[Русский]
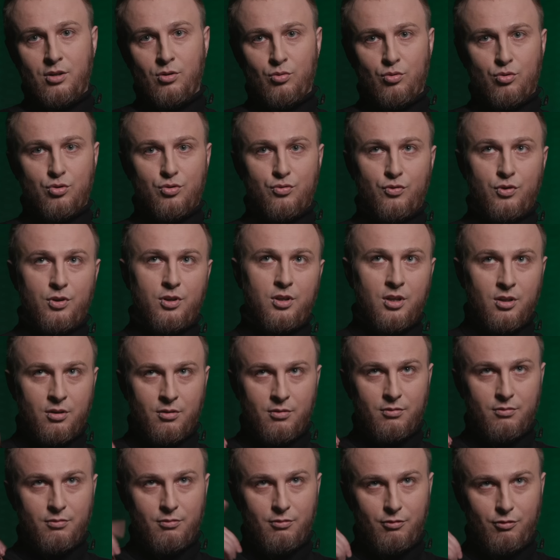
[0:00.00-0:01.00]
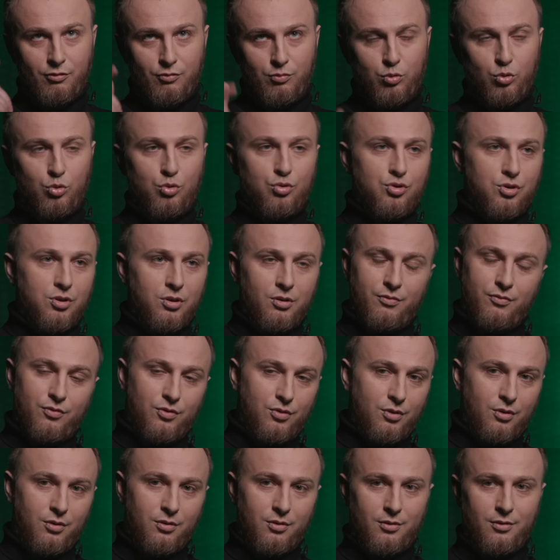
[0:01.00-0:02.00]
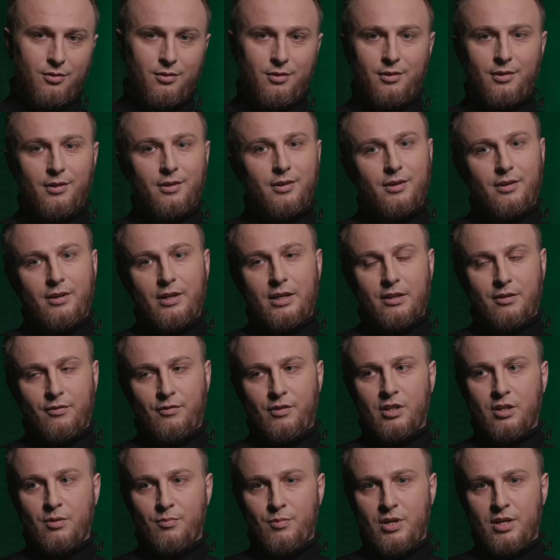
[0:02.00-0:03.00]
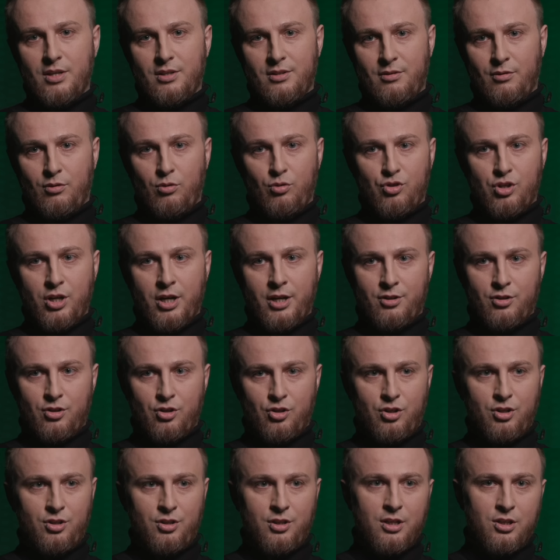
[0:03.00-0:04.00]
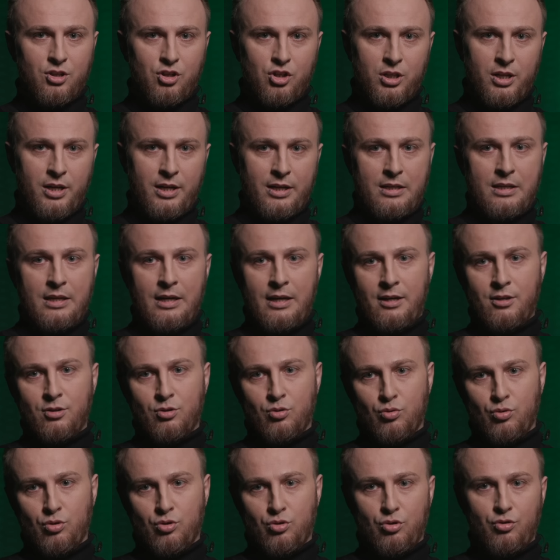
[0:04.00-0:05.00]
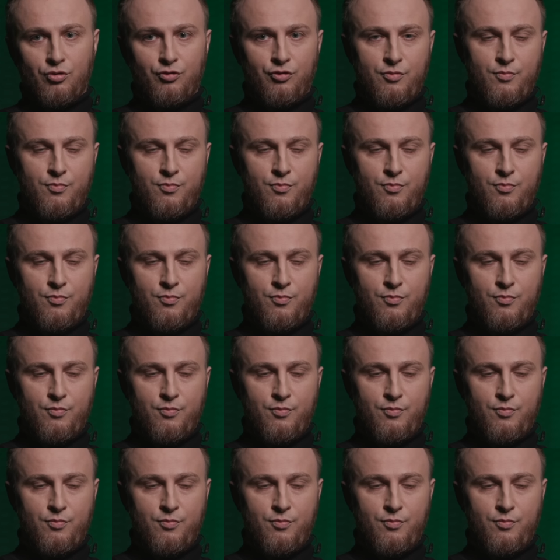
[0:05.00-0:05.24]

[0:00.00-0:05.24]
кинуть свой ген в будущее. Все. Это в этом есть, заключается жизнь. Если человек не реализуется, он